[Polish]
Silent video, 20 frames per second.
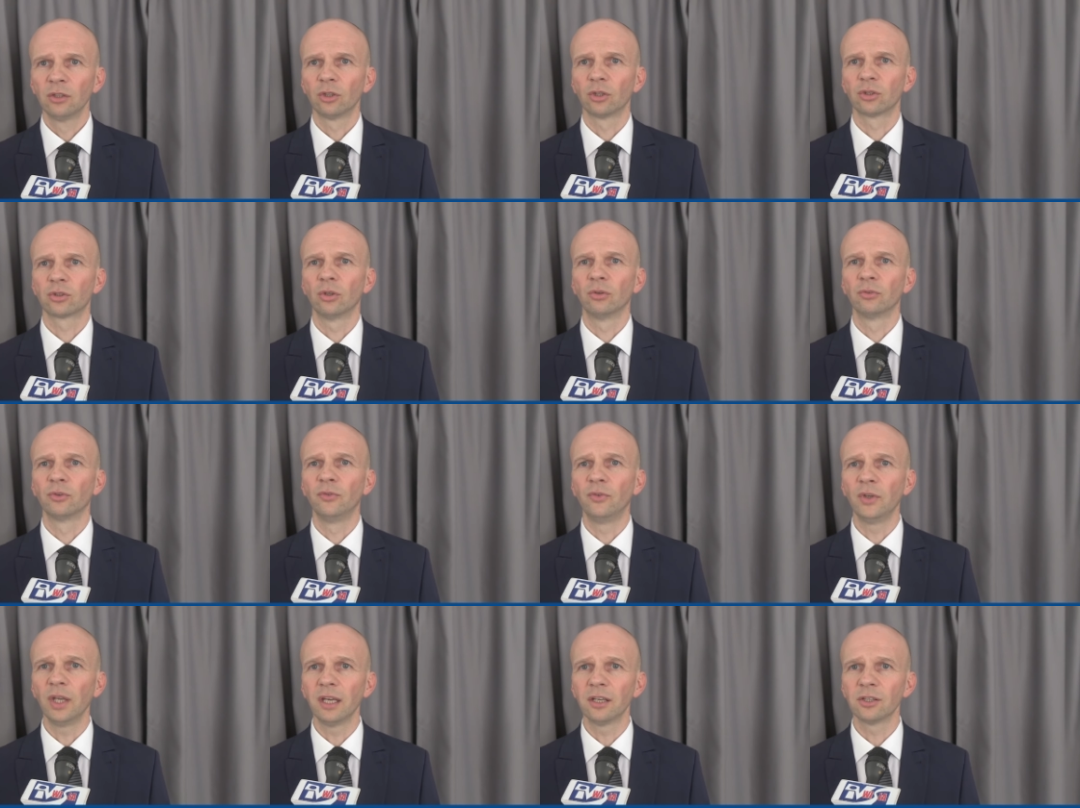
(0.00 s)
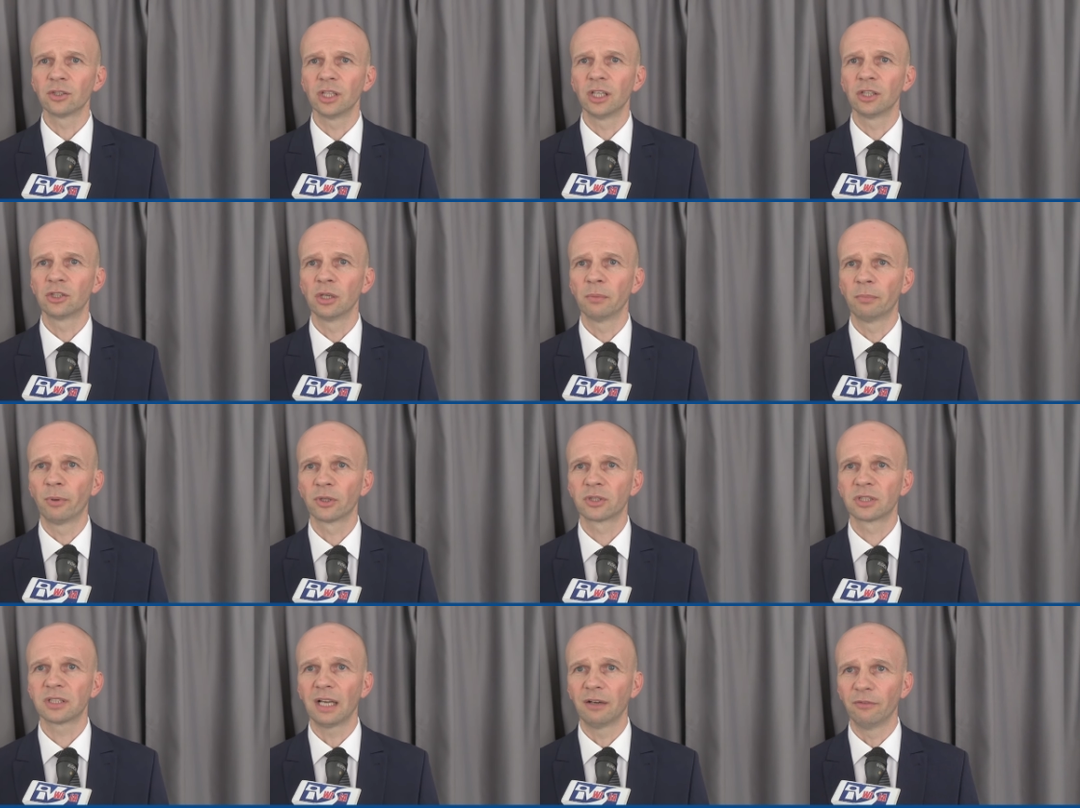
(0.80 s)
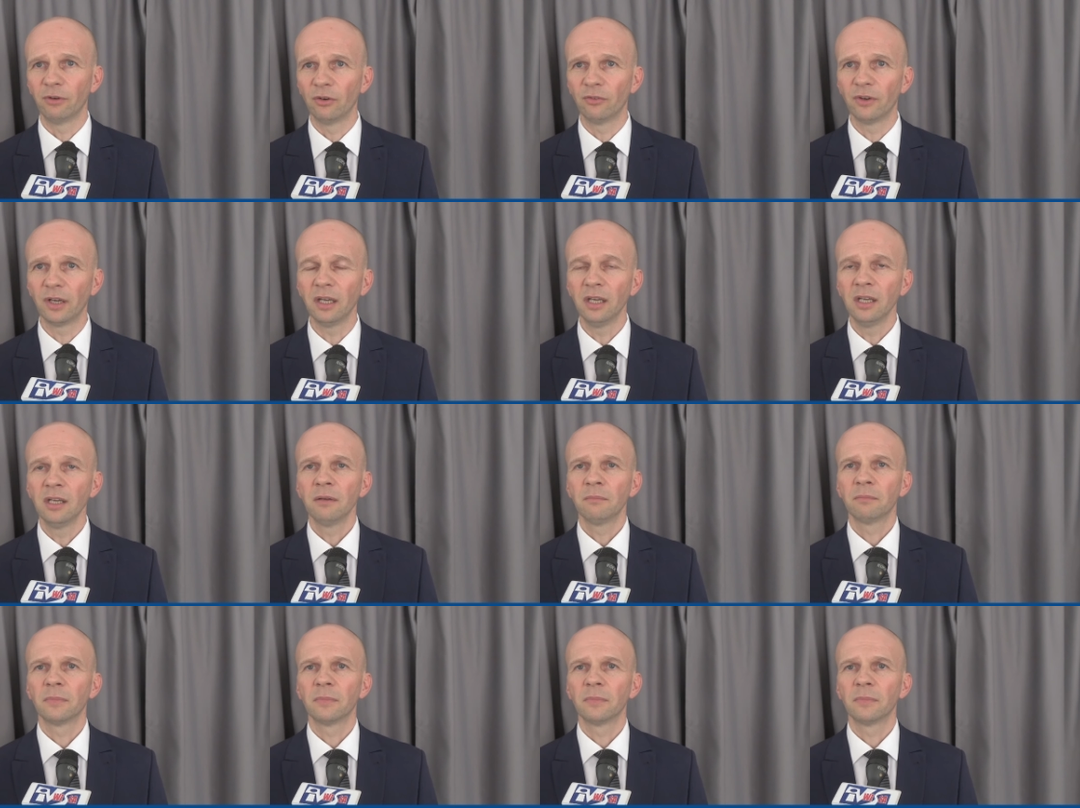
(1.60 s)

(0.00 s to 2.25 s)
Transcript: To są dwie rzeczy podstawowe